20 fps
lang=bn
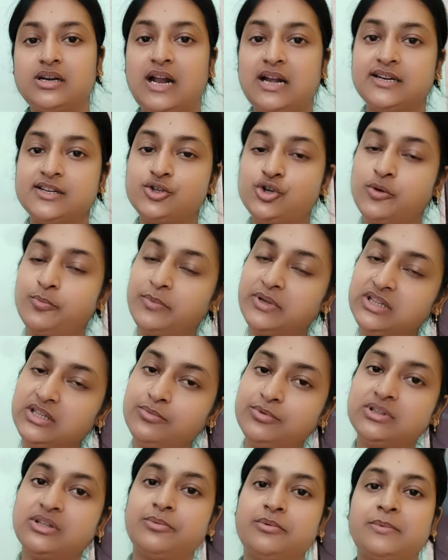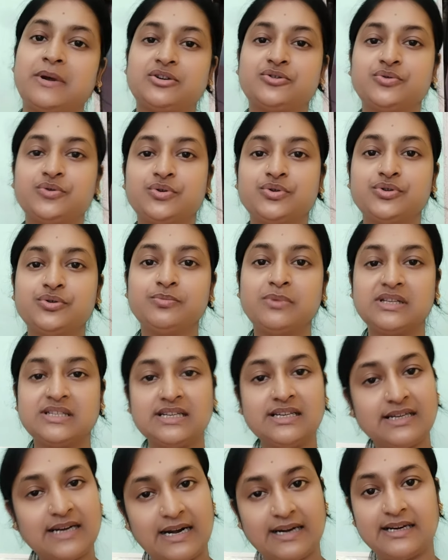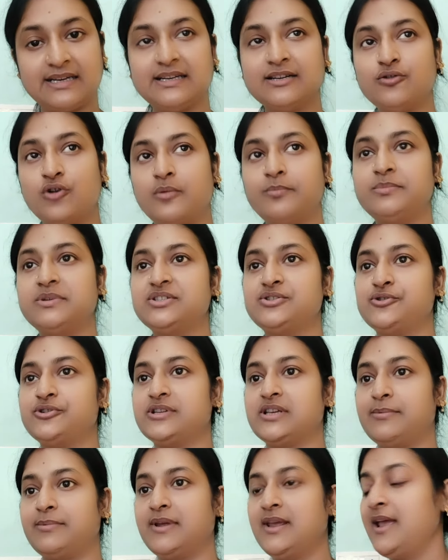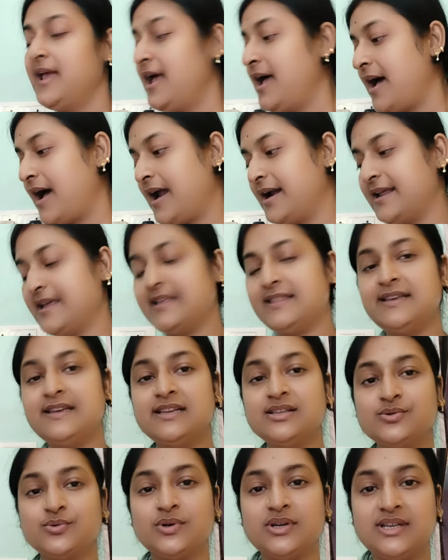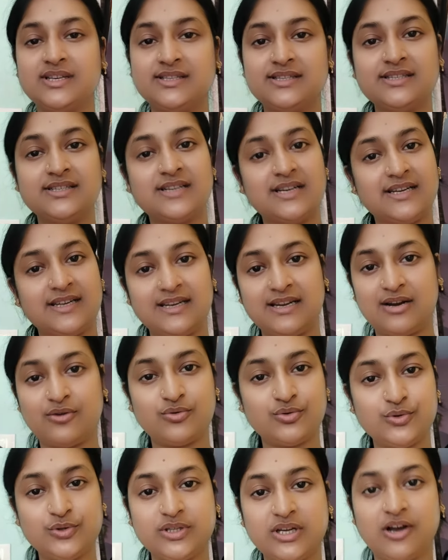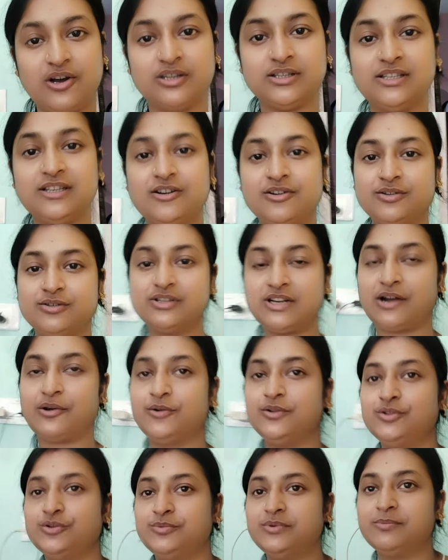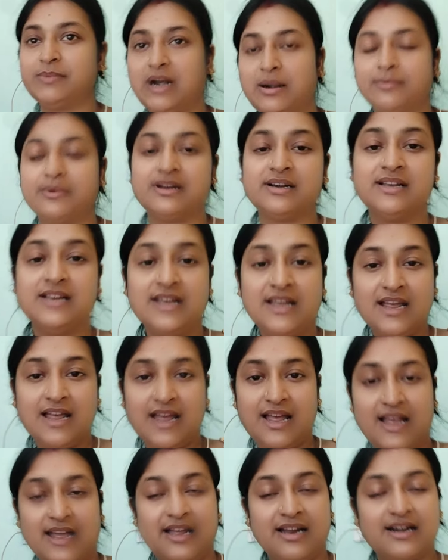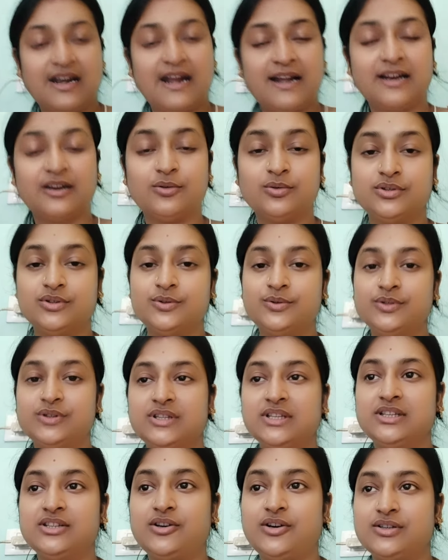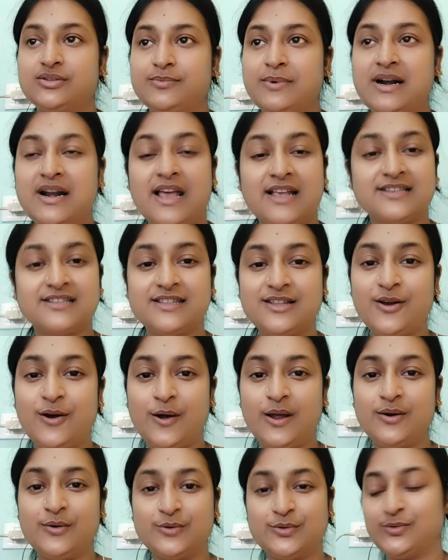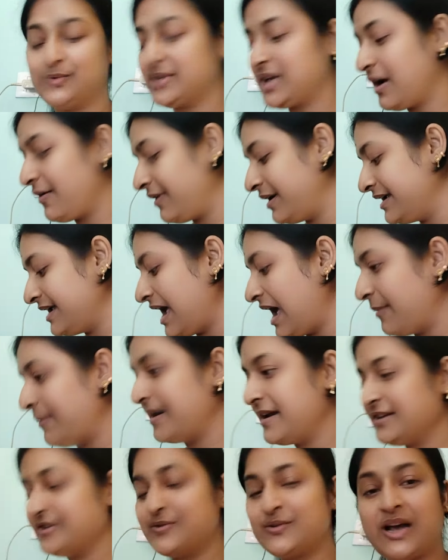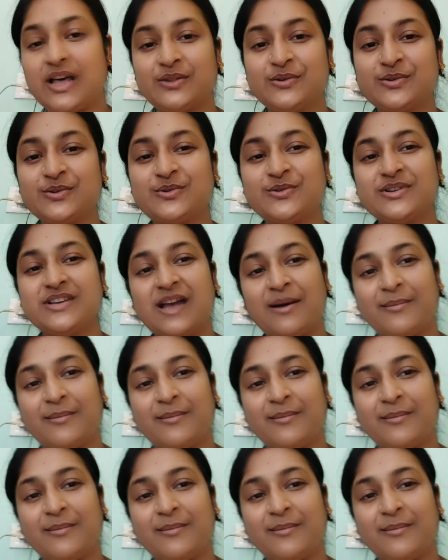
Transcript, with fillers: ডালটা সম্বাদ দেবো তারপর বাসন কোসন মাজলে রান্নাটা কমপ্লিট হয়ে যাবে আর এদিকে চলে এসেছি ছেলেকে ওষুধ খাওয়াতে কারণ জানোই তুমি বারবার রান্না করতে করতে দশবার আসতে হয় ওষুধ খাওয়াই আবার একটু আদর করি